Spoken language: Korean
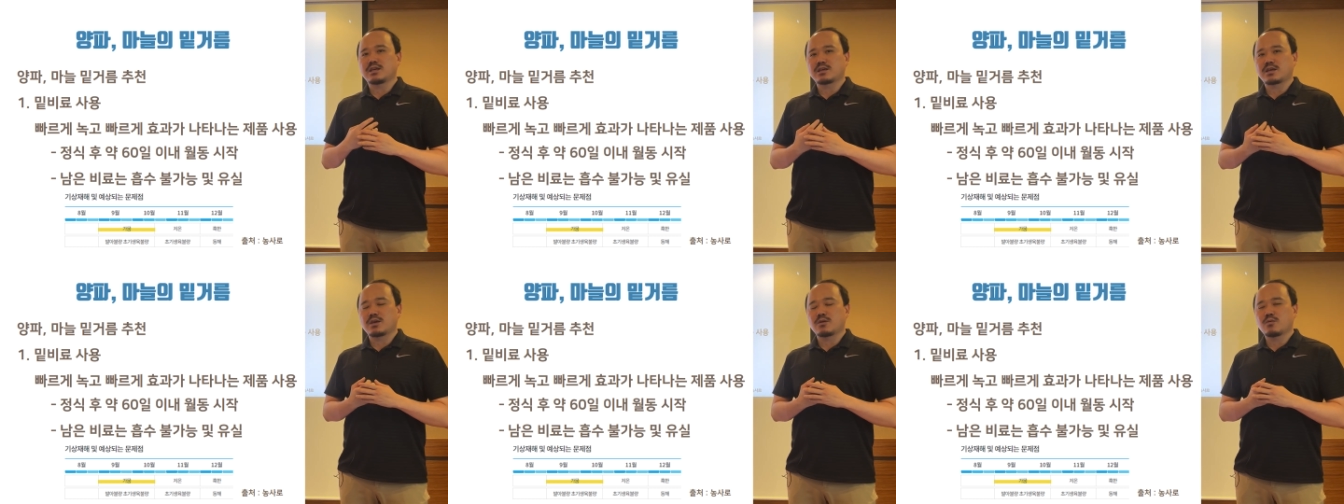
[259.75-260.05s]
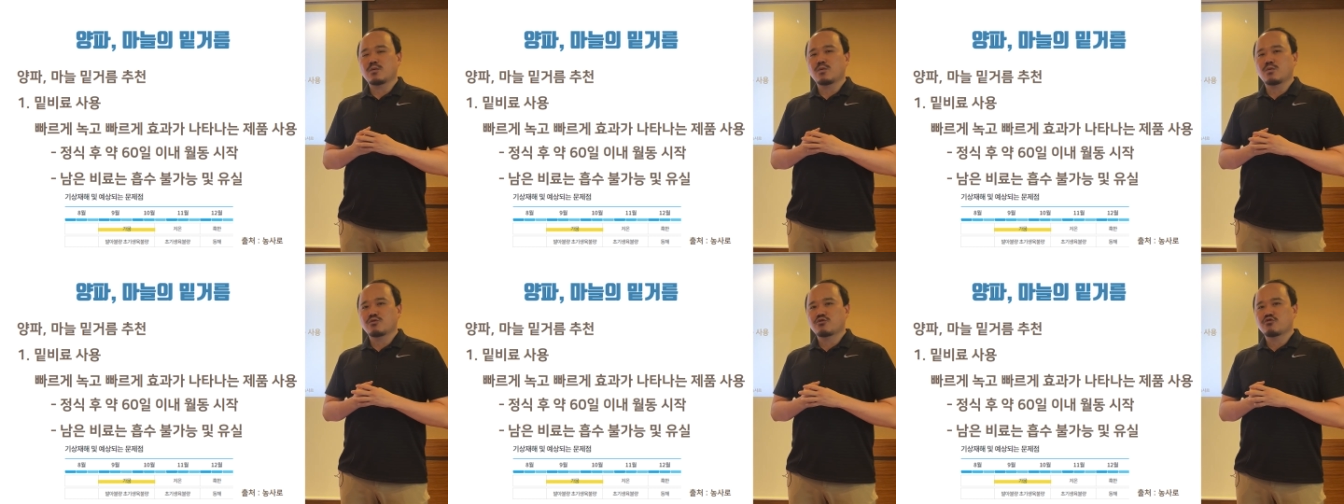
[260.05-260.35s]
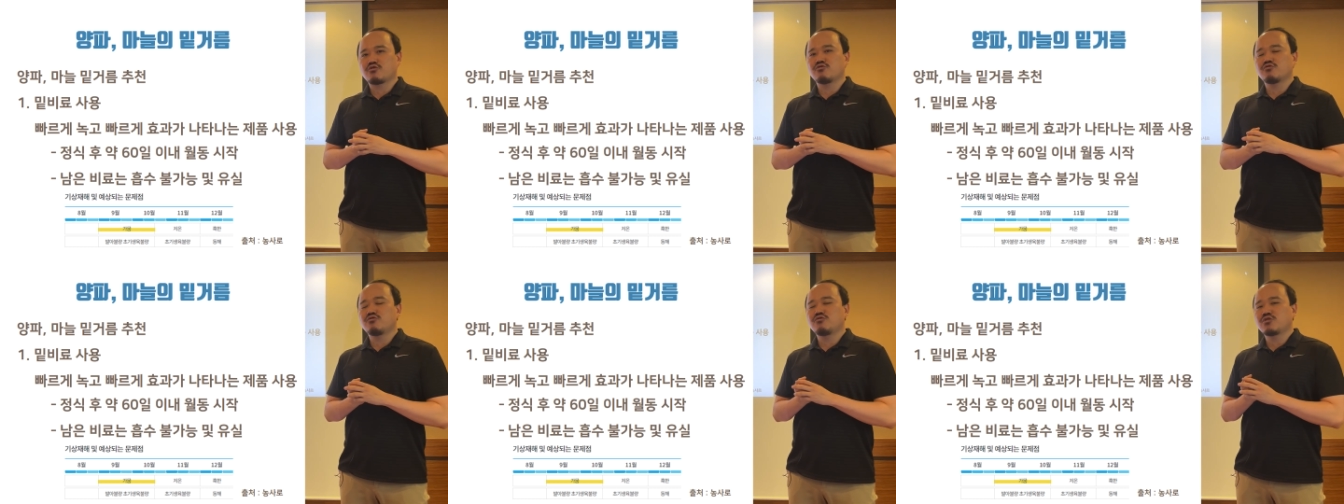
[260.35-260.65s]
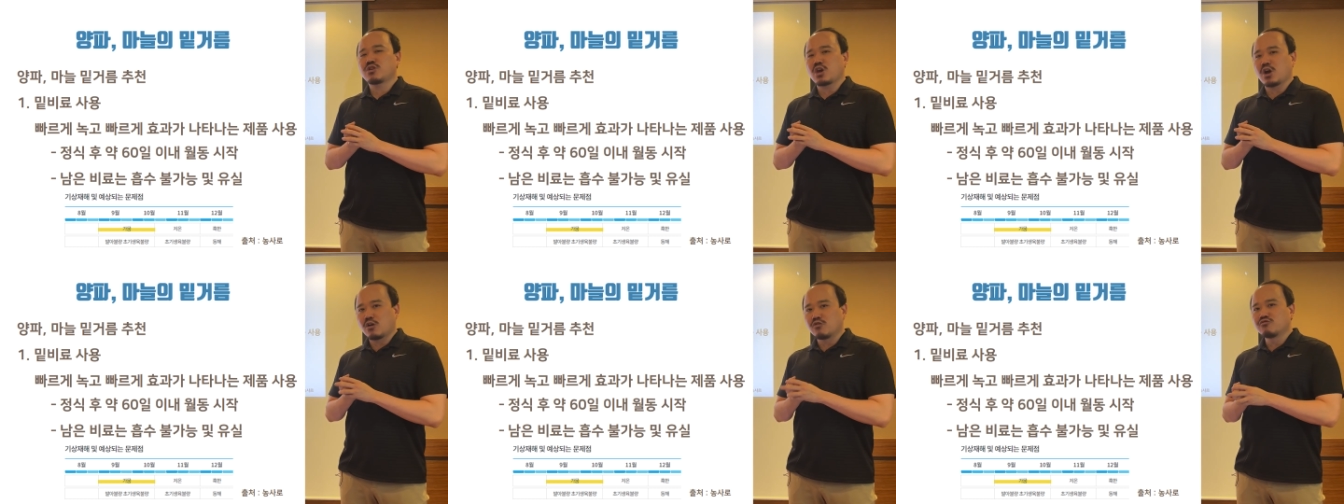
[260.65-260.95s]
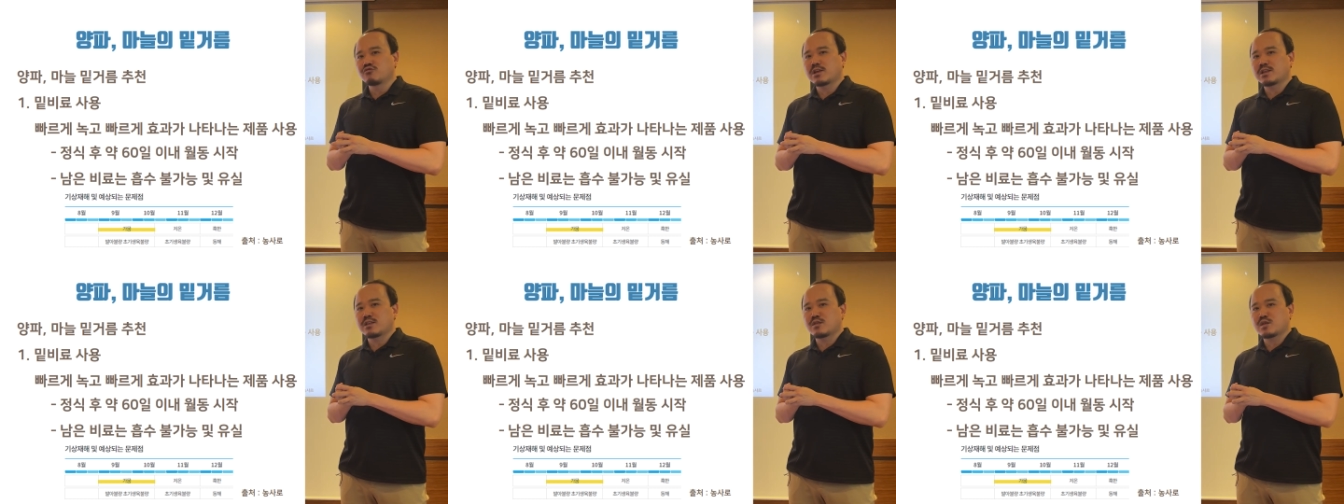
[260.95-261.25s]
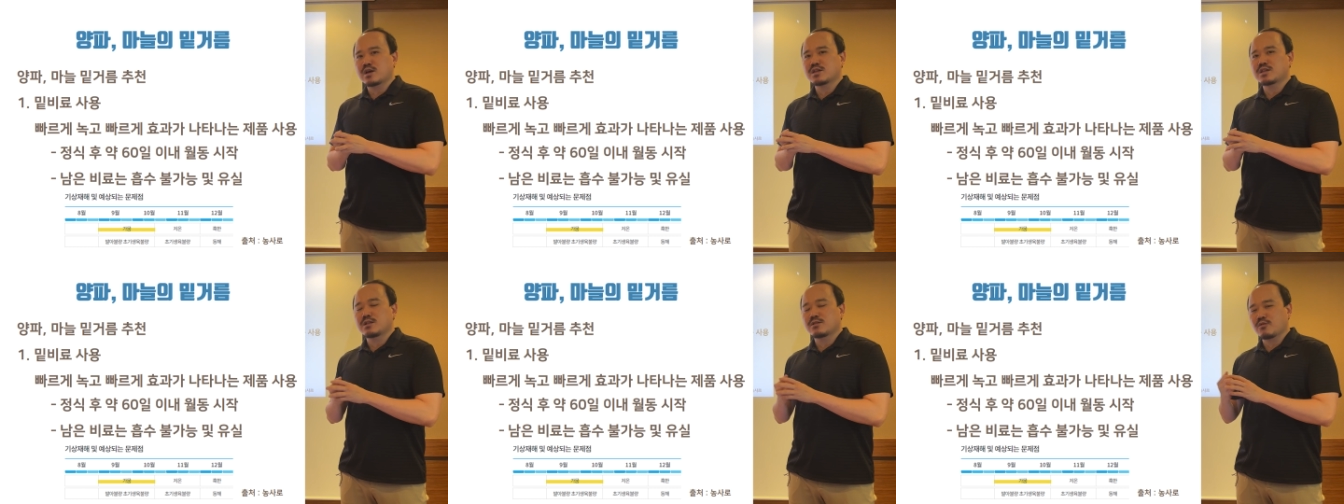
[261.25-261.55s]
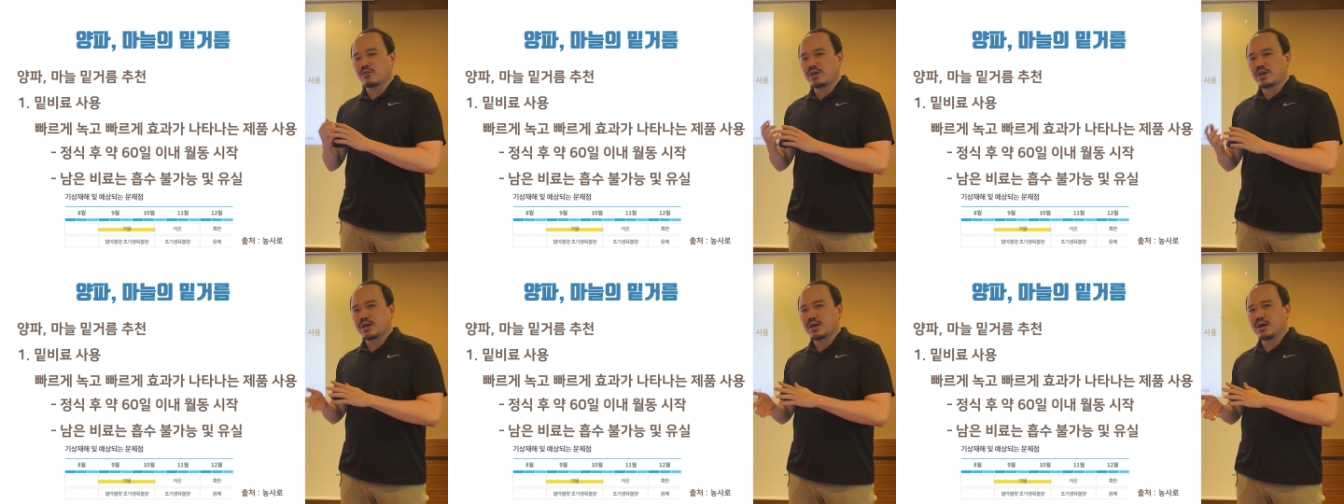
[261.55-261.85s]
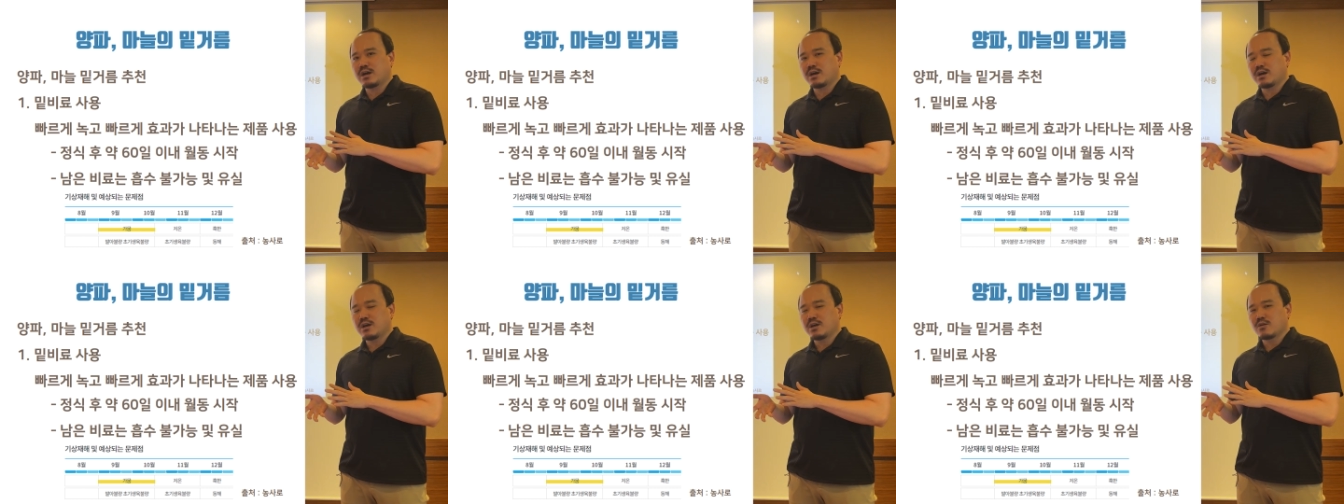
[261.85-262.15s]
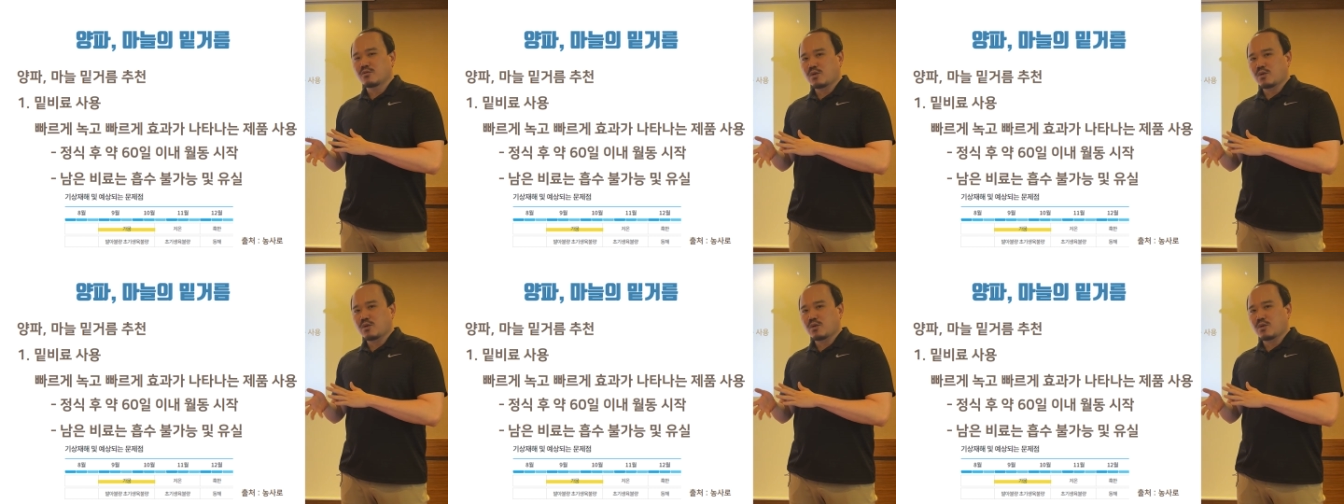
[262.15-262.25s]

얘기고 추운 겨울에는 사실 저희가